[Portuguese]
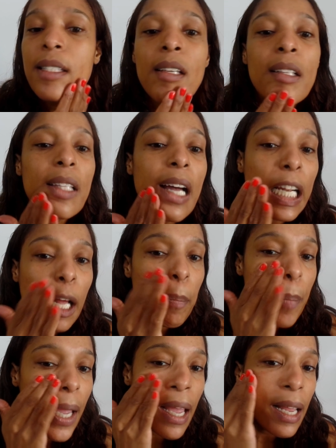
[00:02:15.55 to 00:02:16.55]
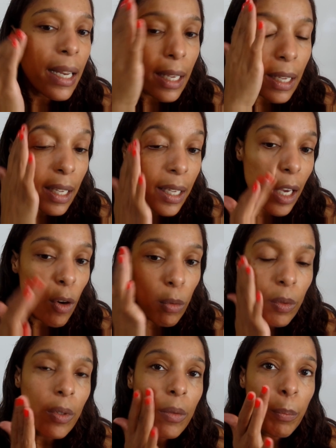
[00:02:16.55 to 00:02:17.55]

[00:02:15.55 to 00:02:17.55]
sentar na pele e eu